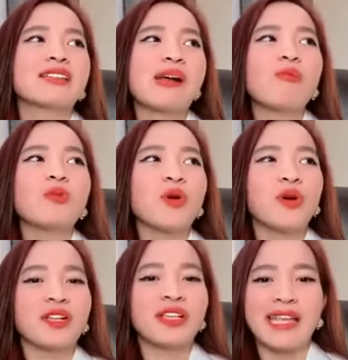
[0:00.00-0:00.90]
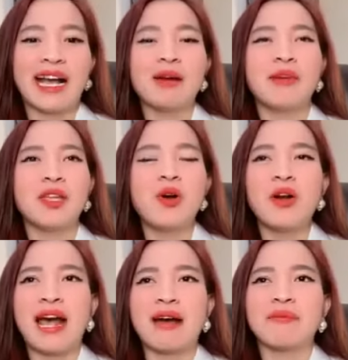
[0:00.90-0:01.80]
trong cho người ta nhận mày vô
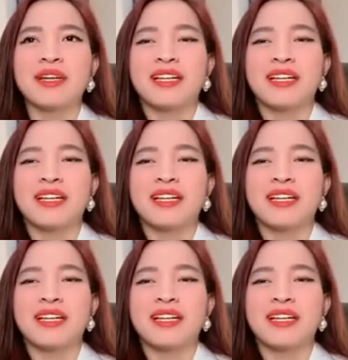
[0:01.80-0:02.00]
làm,